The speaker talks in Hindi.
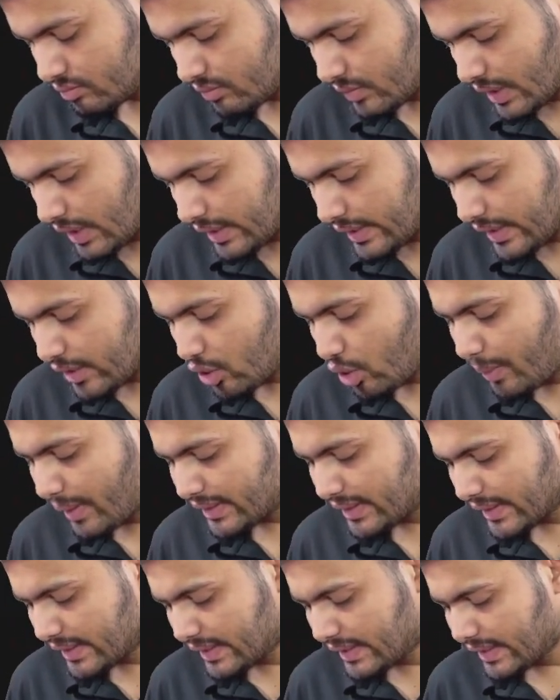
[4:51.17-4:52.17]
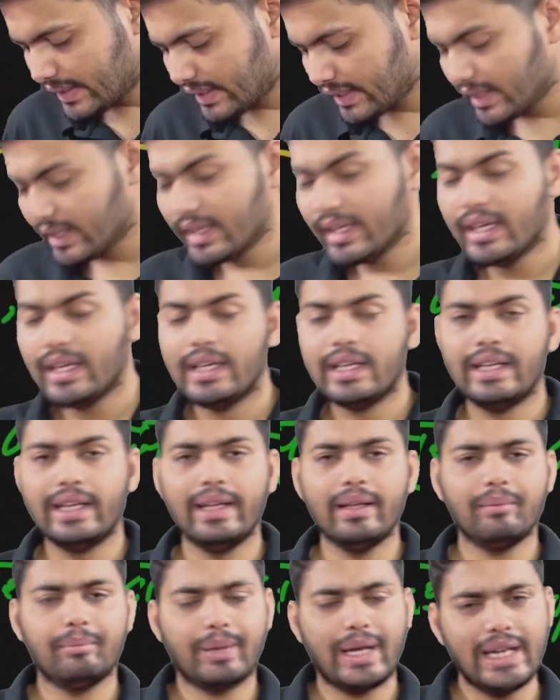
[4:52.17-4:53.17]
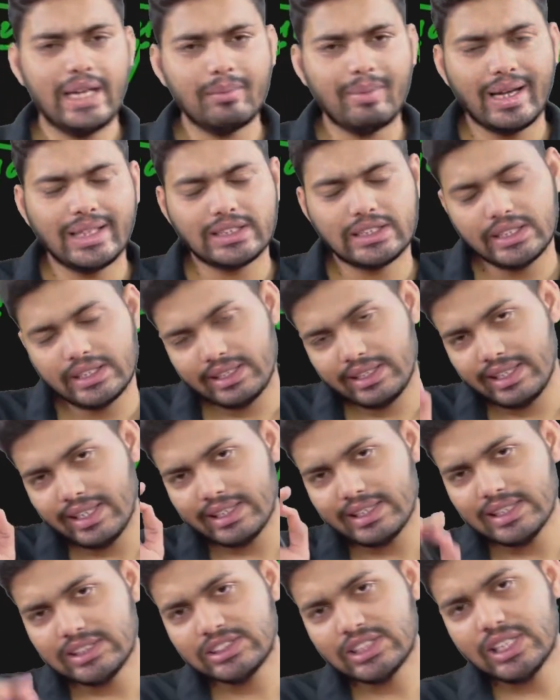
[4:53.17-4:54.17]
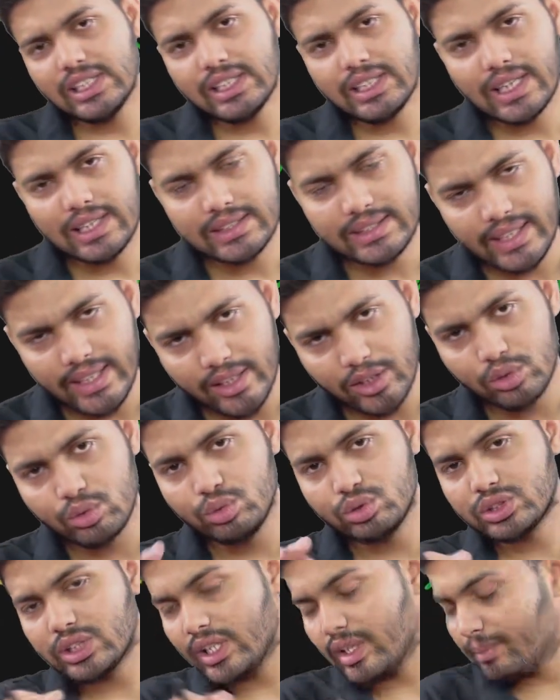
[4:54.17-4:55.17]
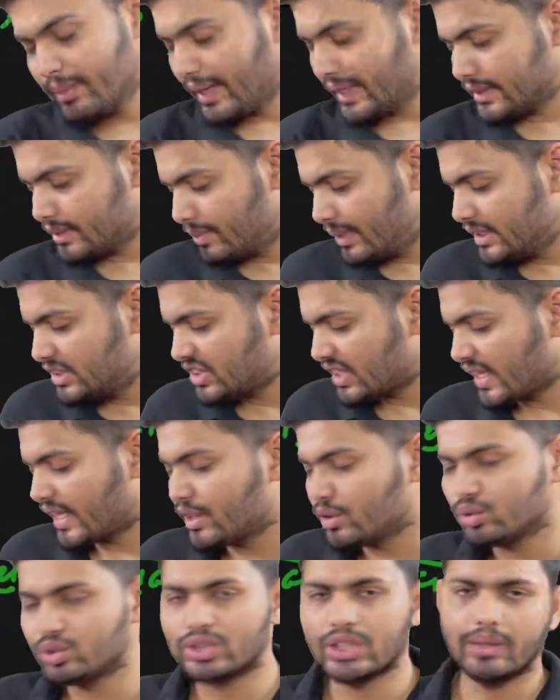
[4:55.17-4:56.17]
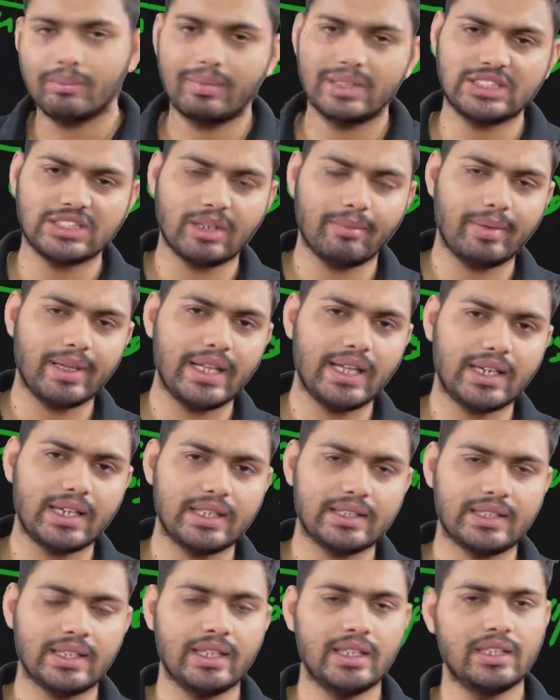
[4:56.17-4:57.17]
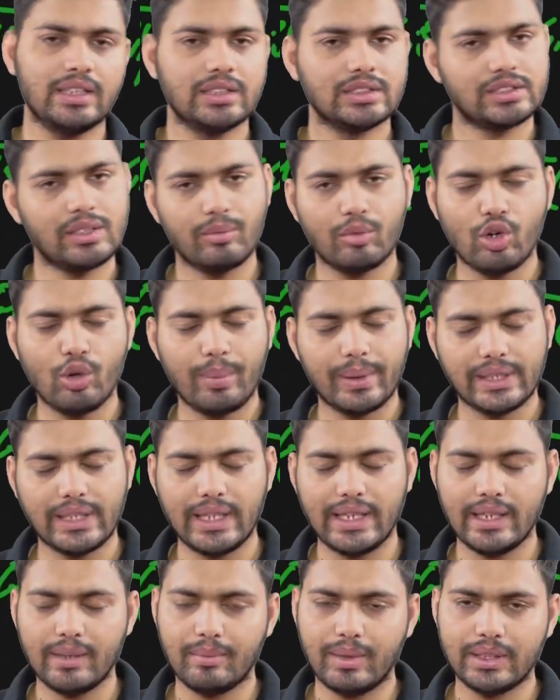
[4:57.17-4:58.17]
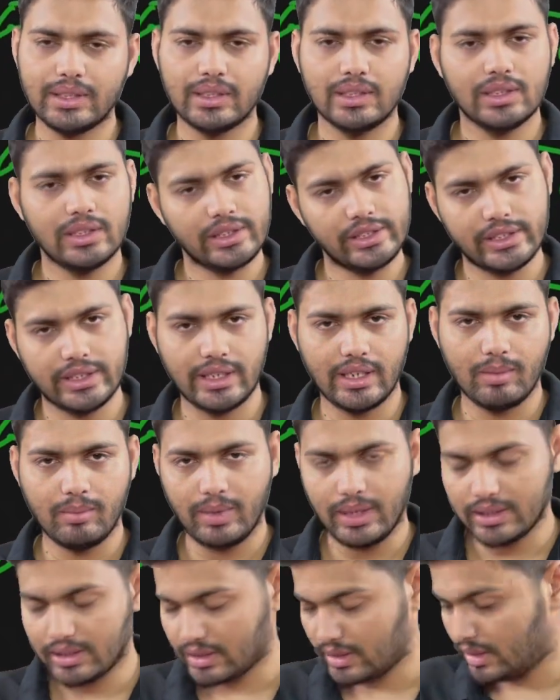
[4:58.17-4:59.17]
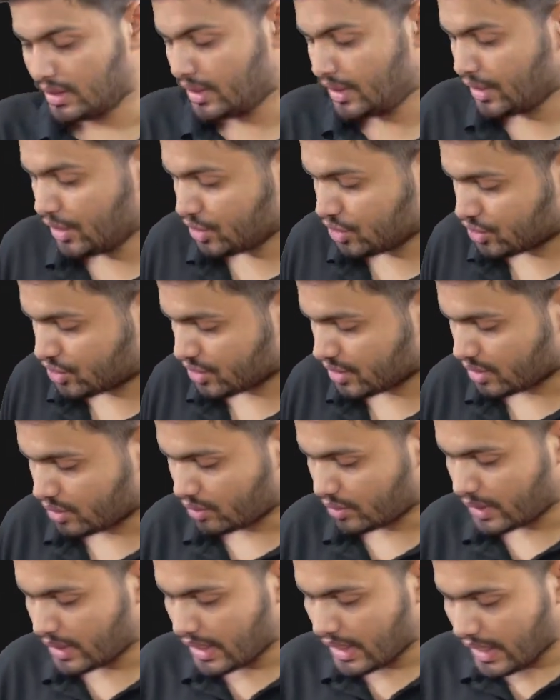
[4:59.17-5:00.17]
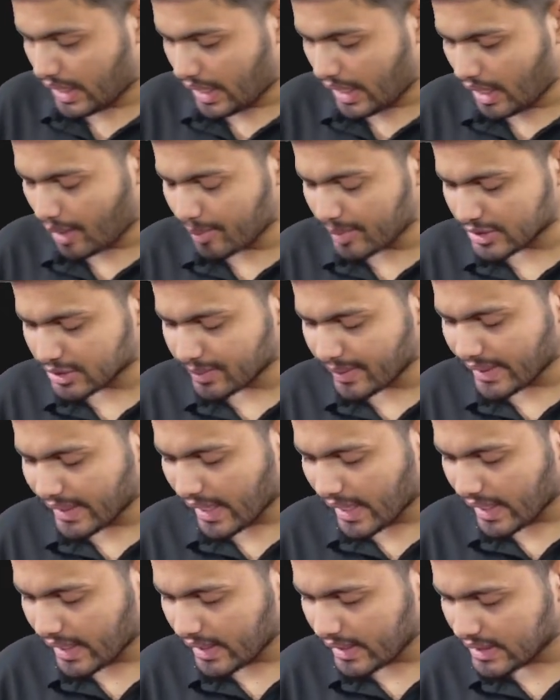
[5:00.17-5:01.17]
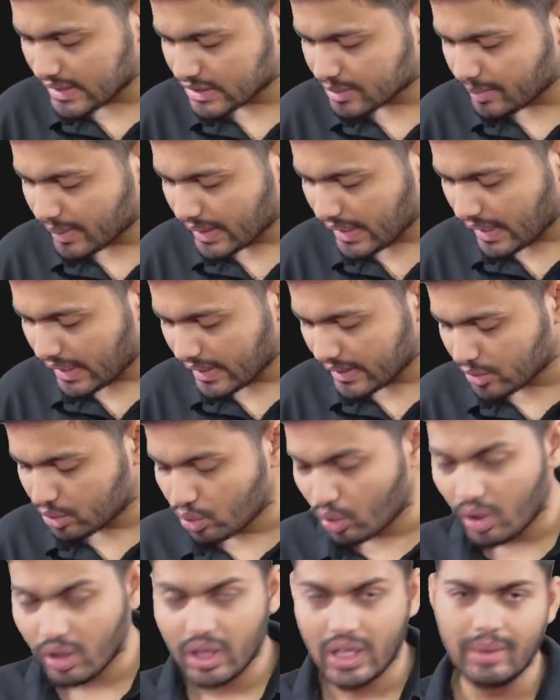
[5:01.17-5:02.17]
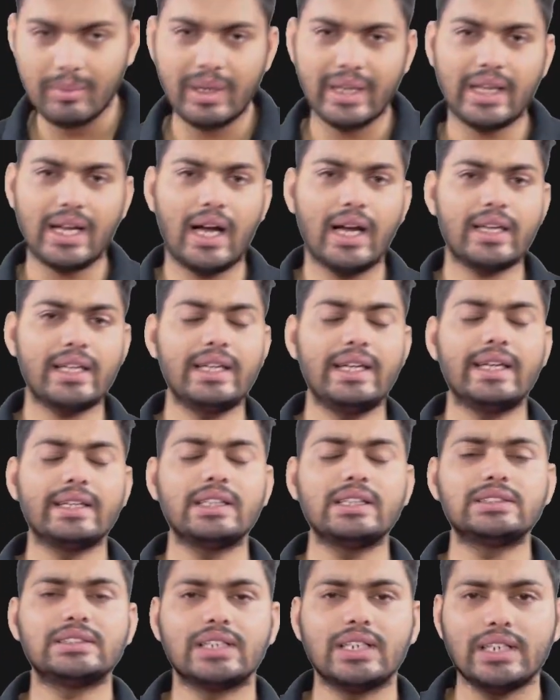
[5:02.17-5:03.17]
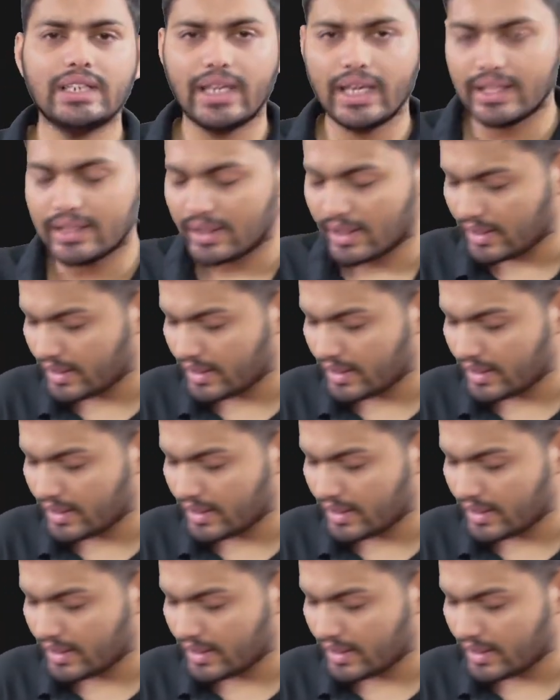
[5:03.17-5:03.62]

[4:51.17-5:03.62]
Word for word: ये दो बातें क्लियर है पहली बात लैंगिक जनन करते हैं दूसरी बात भाई जरायुज है बच्चा पैदा करते हैं सबको पता है ये बात ठीक बात है चलो अब इसमें क्या है इसमें क्या है दो की मैंने कहा कि लैंगिक जनन के अंदर